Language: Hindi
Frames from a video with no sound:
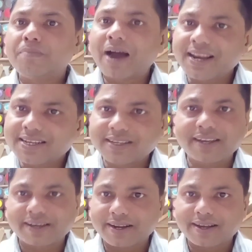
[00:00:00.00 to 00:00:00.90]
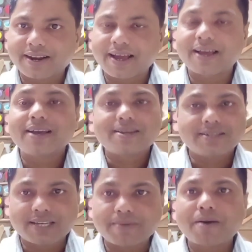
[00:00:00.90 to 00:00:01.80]
बैलेंस करके रखना है
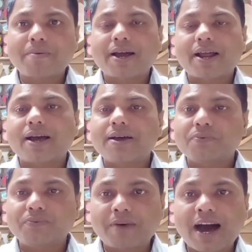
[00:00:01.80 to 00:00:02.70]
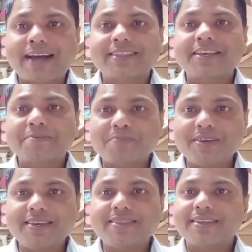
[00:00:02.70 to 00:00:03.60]
जब हमारा वात
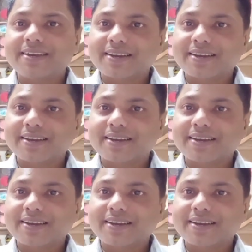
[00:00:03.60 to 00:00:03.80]
पीत